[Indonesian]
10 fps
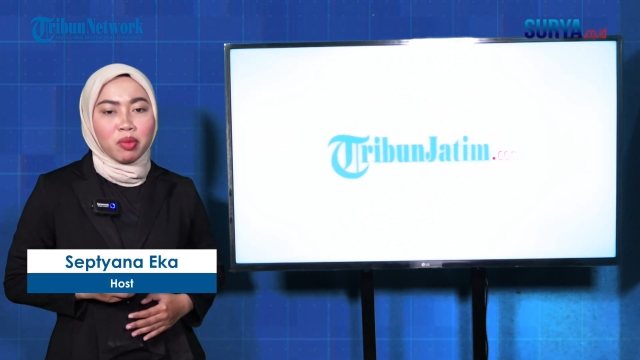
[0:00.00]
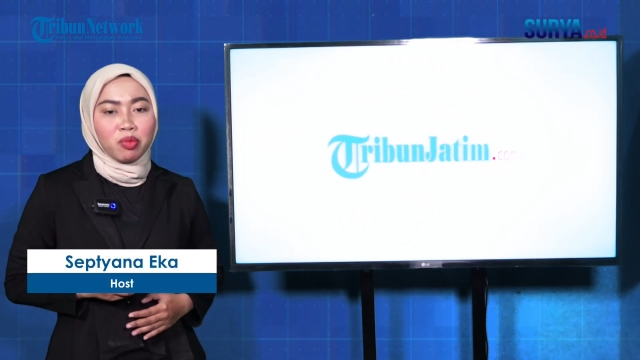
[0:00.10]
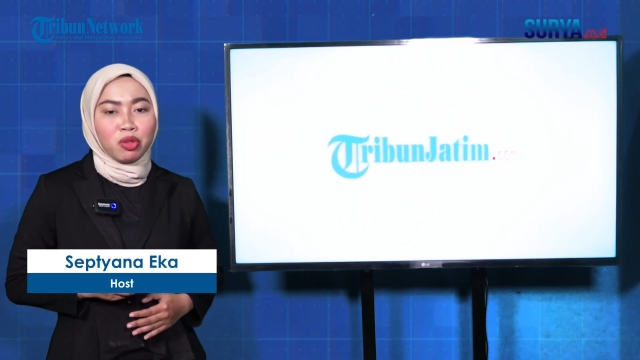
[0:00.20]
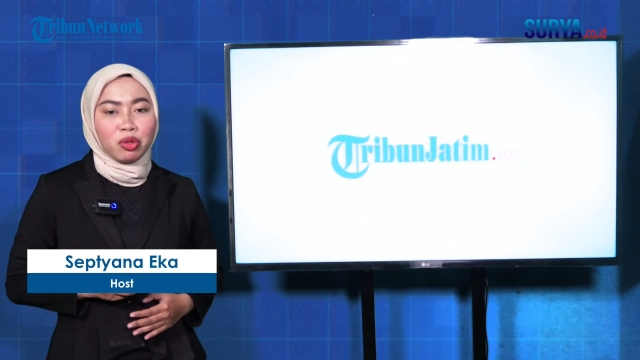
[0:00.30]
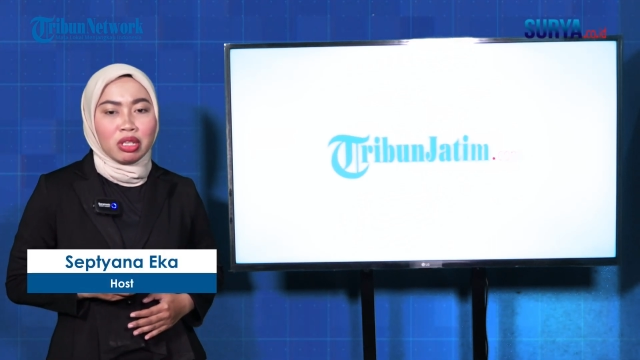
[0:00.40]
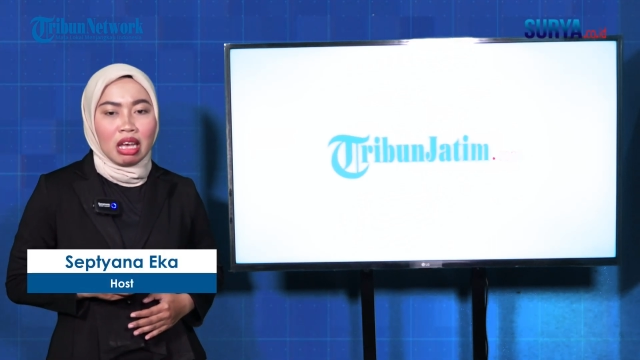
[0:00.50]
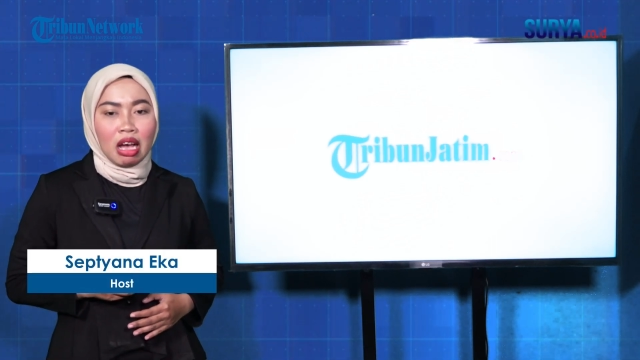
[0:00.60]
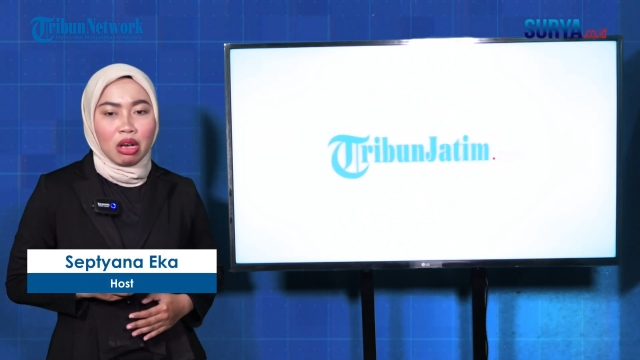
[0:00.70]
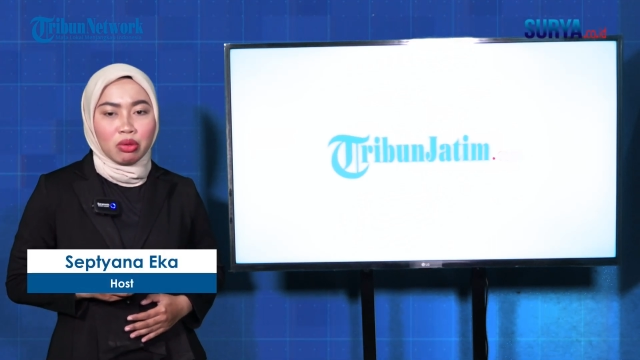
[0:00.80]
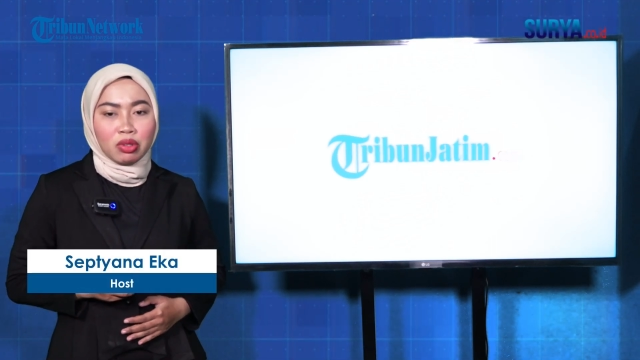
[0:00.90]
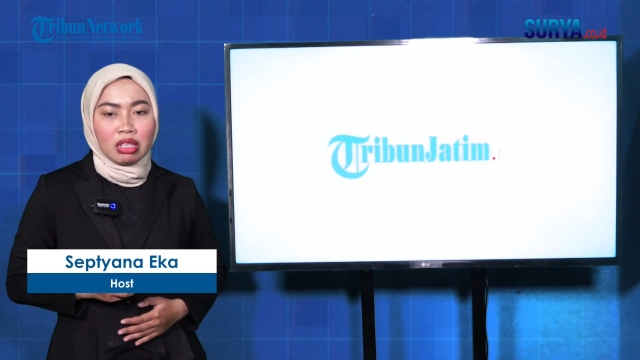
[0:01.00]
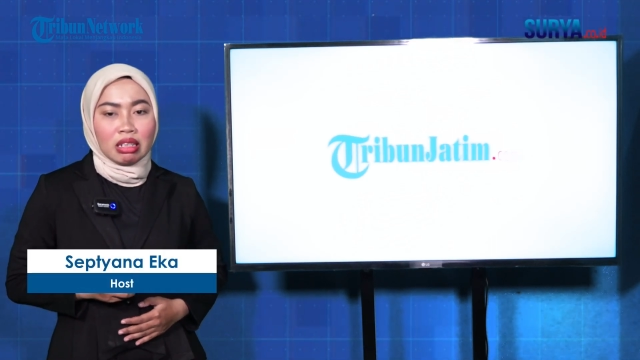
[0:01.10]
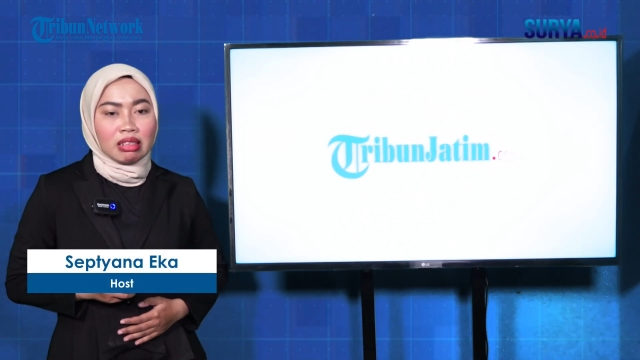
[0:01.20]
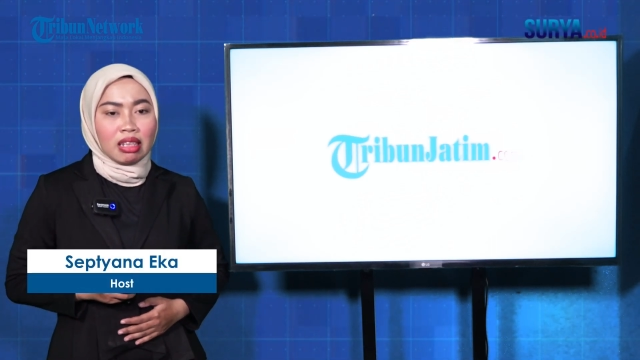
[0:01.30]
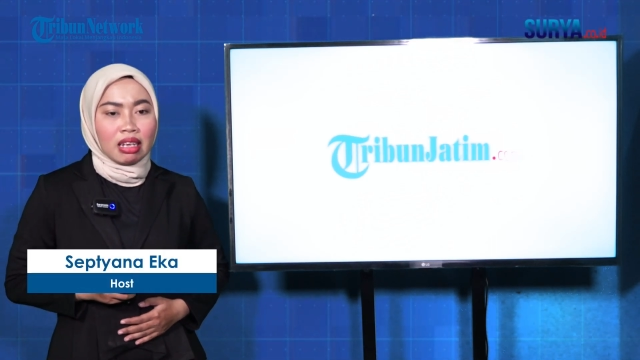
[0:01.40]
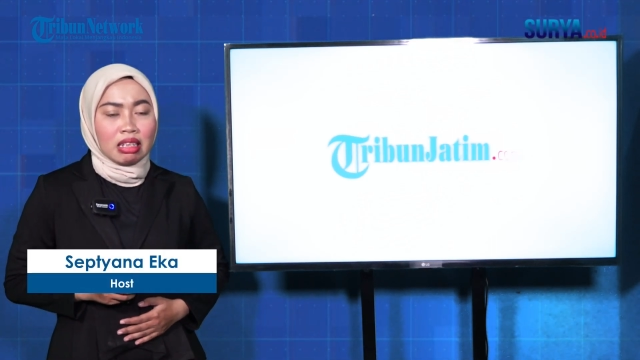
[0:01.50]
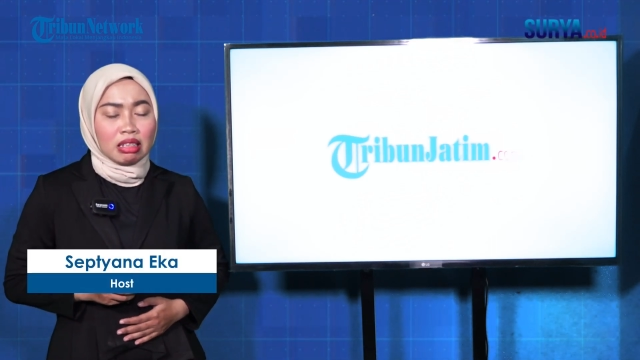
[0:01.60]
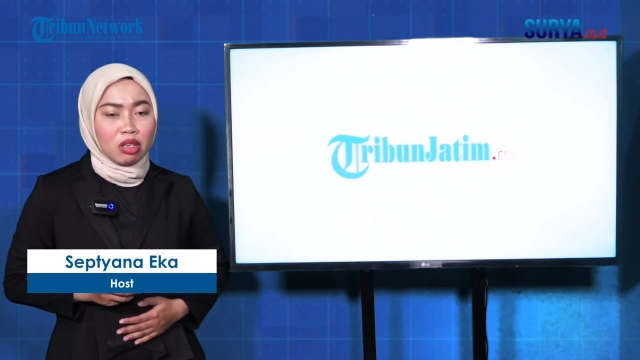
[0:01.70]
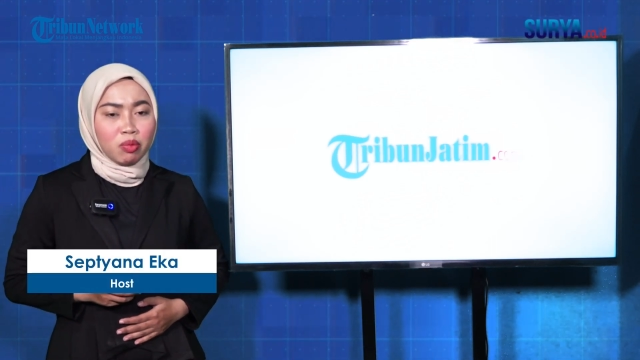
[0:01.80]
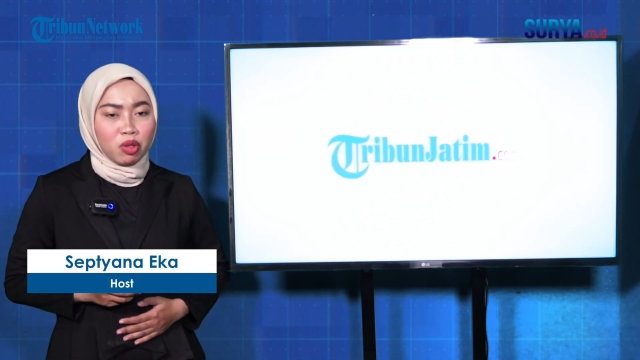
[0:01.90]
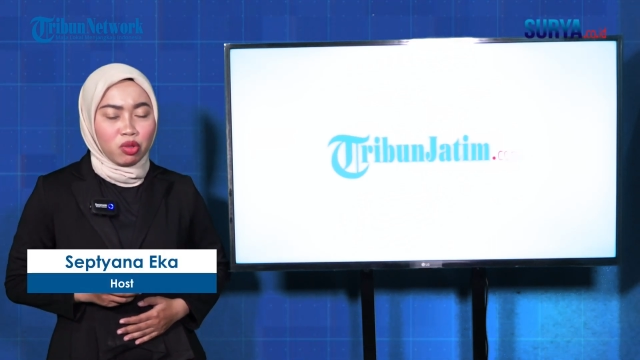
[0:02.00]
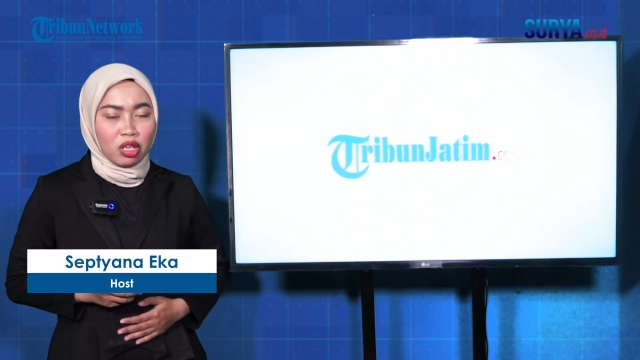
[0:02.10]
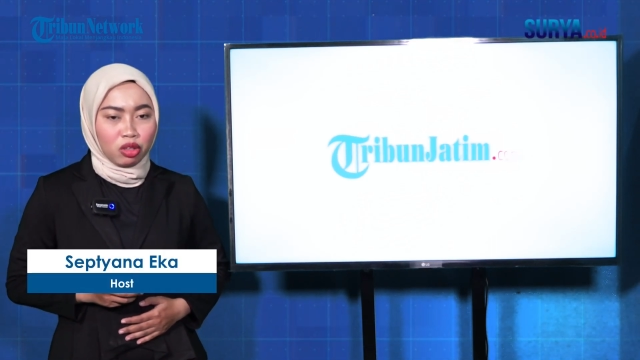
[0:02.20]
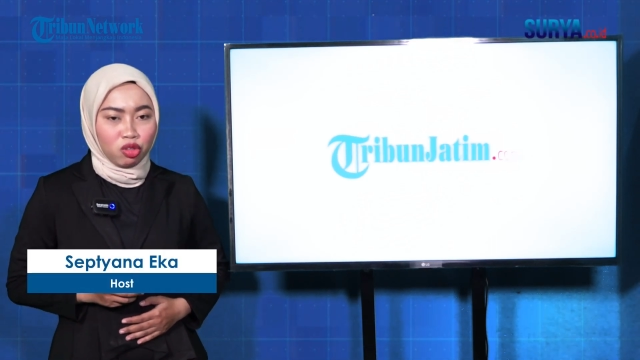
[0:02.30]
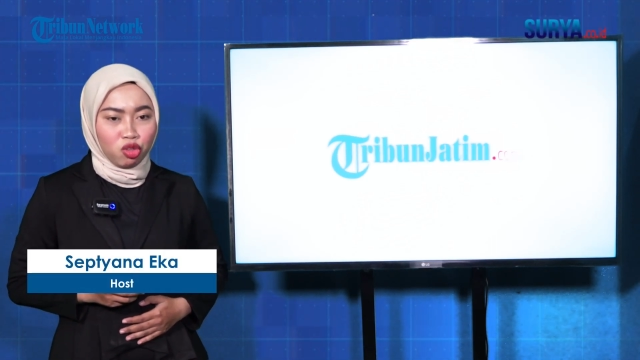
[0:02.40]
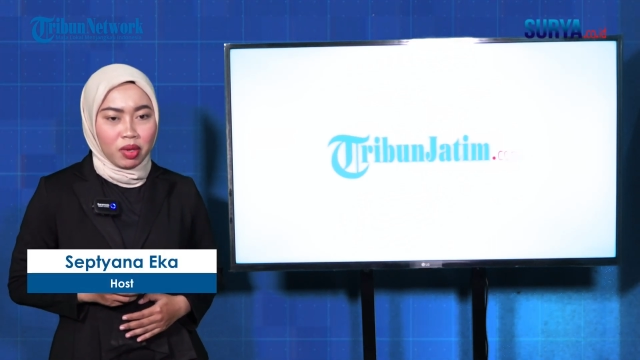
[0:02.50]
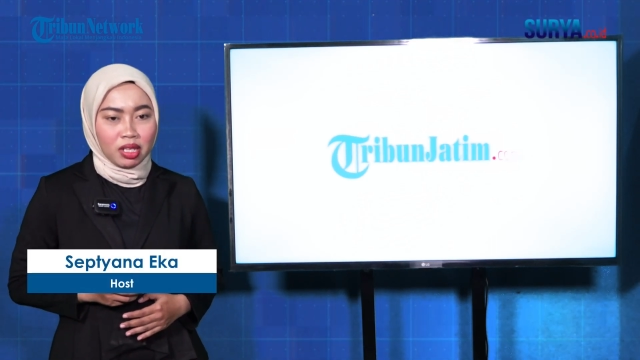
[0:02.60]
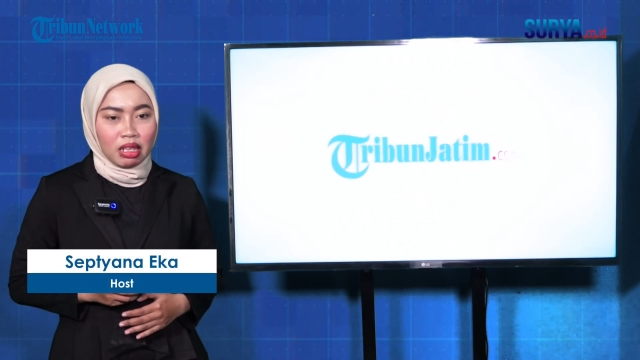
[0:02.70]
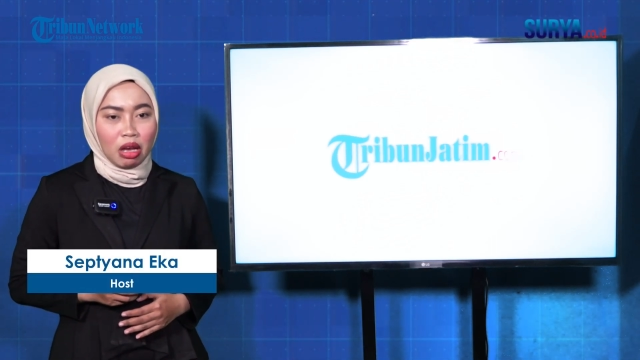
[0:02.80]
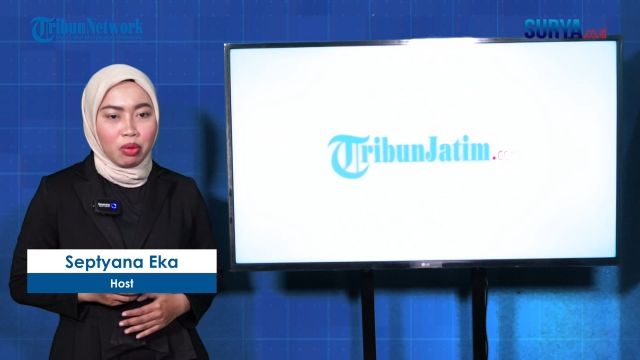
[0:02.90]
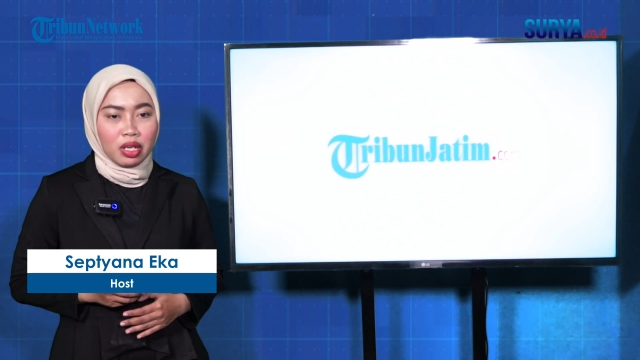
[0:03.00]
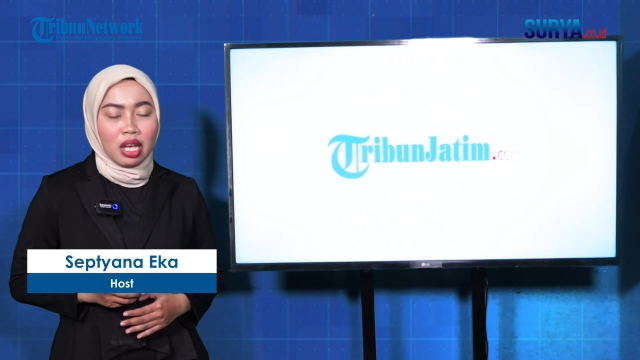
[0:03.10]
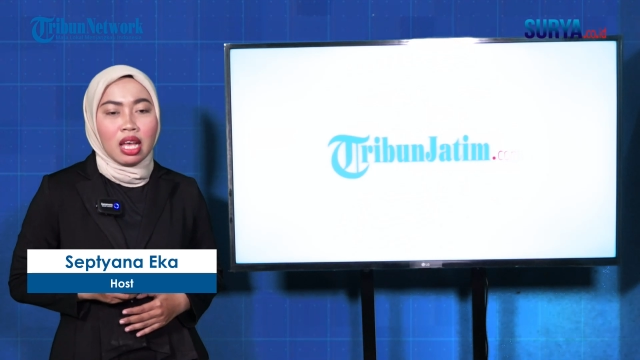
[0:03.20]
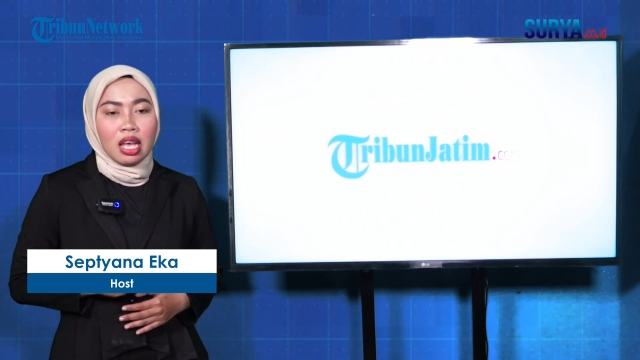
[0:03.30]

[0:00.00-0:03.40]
pembunuh dia Agustin Lestari Ningsih berusia 17 tahun.